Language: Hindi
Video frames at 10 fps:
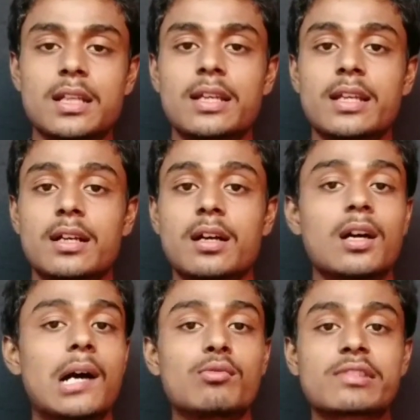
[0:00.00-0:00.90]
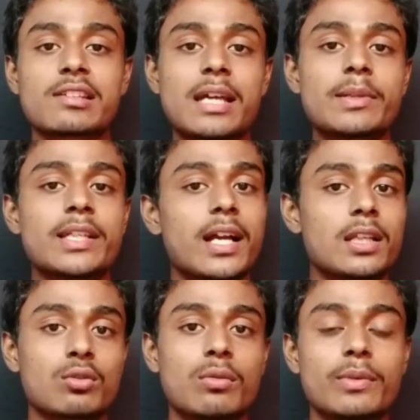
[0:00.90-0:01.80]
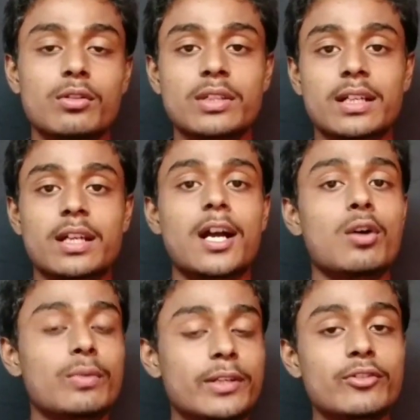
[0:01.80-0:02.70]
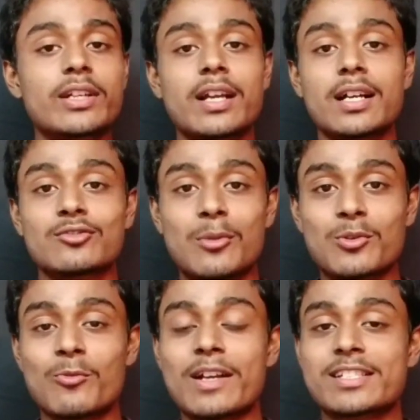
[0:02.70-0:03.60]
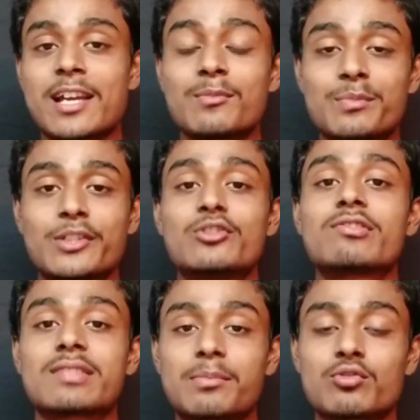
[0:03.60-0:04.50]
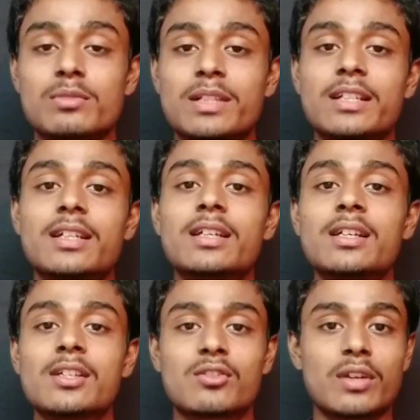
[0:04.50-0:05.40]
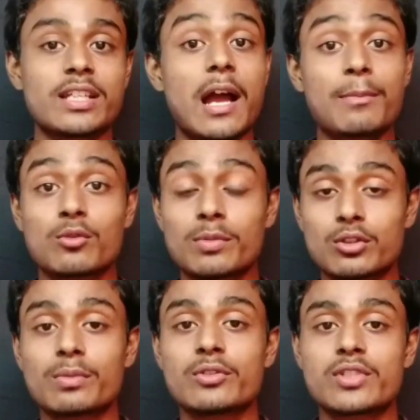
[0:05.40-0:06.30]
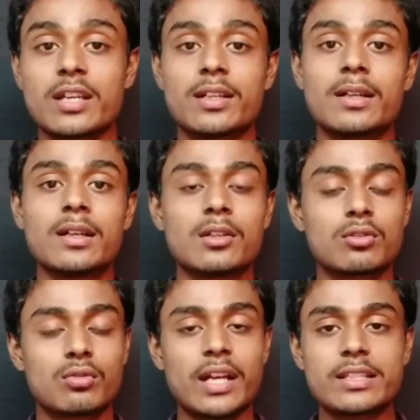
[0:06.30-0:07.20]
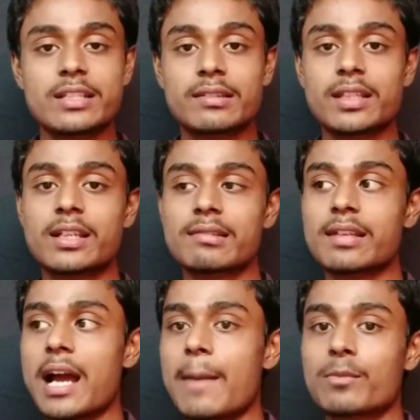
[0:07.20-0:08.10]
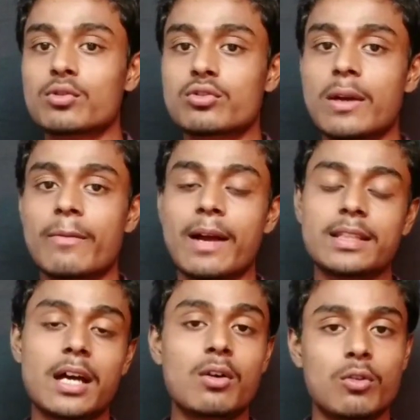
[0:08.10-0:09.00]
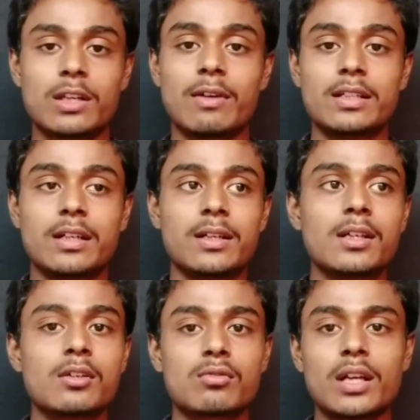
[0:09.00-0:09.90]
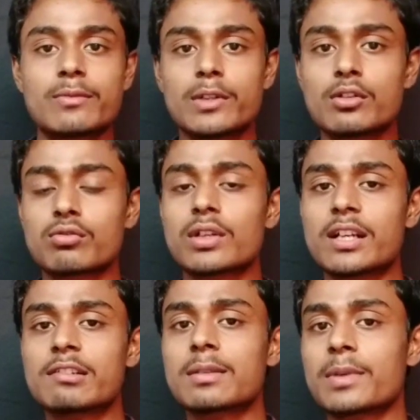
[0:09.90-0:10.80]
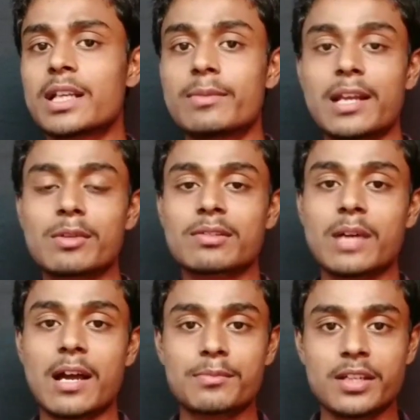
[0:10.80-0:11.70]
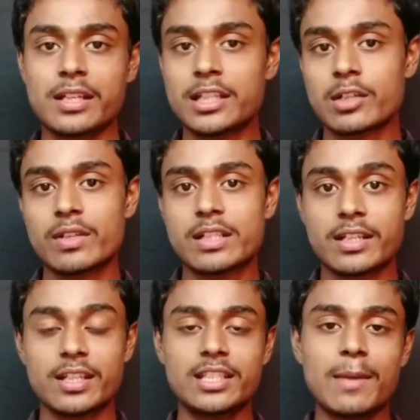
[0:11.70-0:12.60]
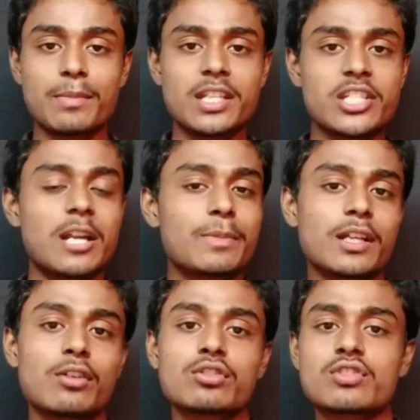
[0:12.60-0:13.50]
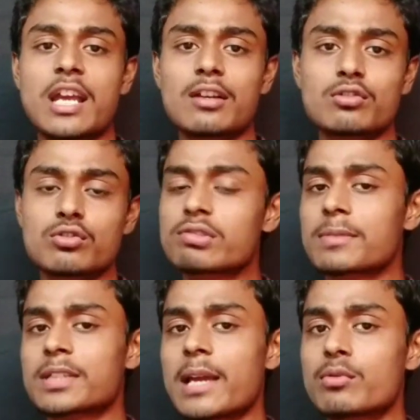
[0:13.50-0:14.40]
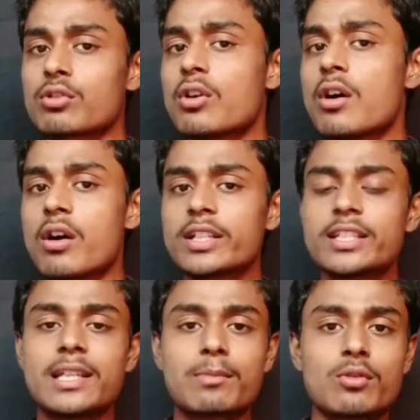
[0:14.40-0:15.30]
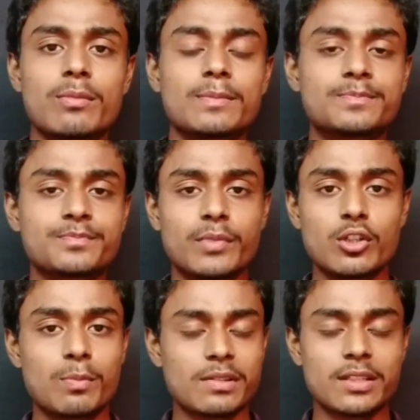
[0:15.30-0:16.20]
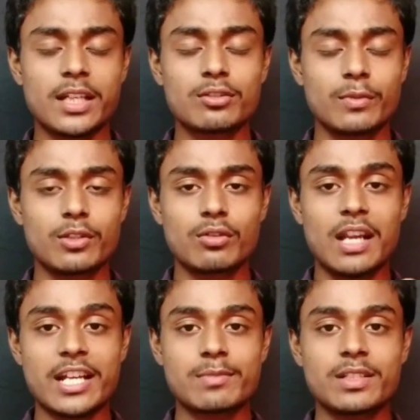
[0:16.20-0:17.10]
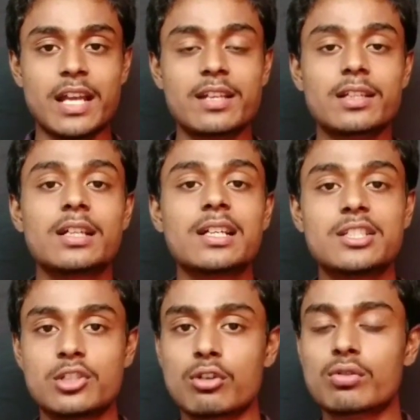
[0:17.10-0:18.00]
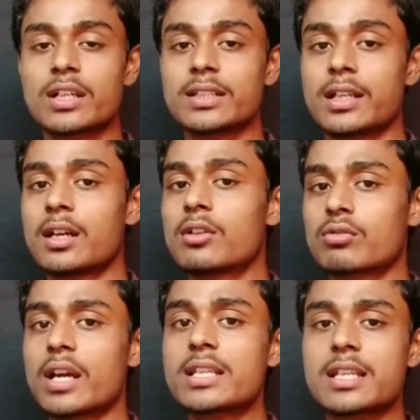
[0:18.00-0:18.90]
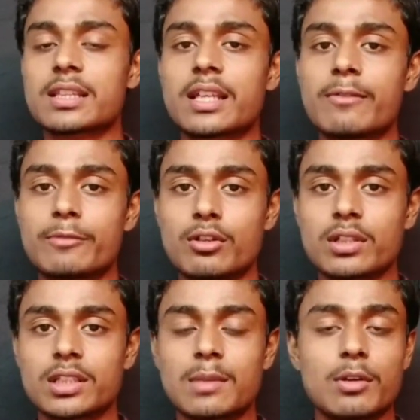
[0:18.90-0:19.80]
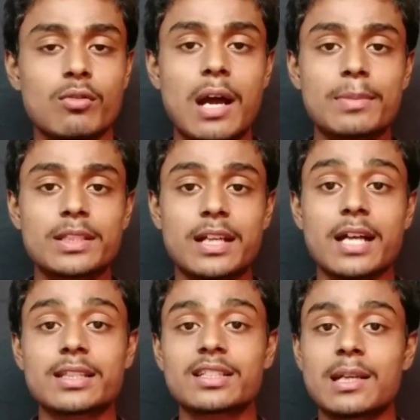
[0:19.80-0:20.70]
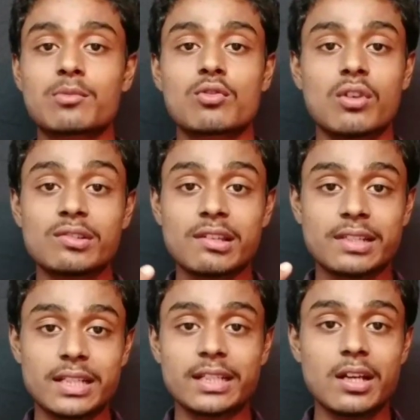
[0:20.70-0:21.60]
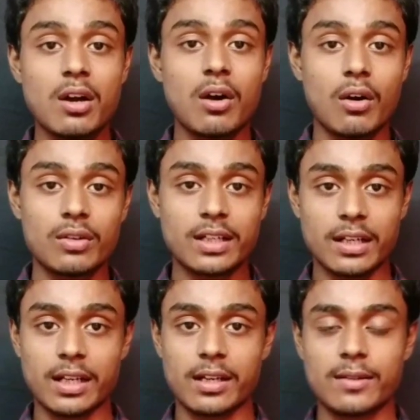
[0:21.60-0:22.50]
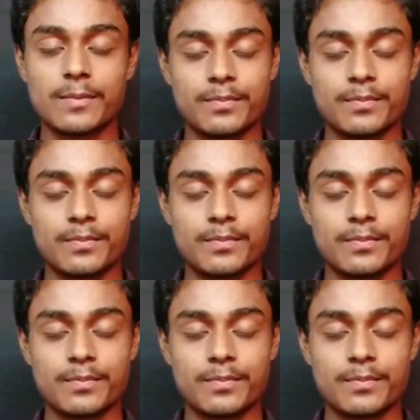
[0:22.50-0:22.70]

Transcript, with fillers: चला जाएगा अब उसके सामने जाएगा तो वो वीडियो देखेगा और वीडियो देखेगा तो आपको वाच टाइम व्यूज सब कुछ मिलेंगे सो आपको भी तो व्यूज चाहिए तो क्या इस तरीके से आपको जो है फायदा होने वाली है सो गाइज वीडियो शुरू करने से पहले मेरा बस आपसे एक ही रिक्वेस्ट है कि यदि आप मेरे चैनल पर नए हो तो चैनल को जरूर सब्सक्राइब करो और यदि आपको वीडियो पसंद आए तो वीडियो को लास्ट में लाइक जरूर कर देना सो गाइज चलते हैं वीडियो की तरफ और वहां पर दिखाते हैं कि आपको कौन सा सेटिंग ऑन करना है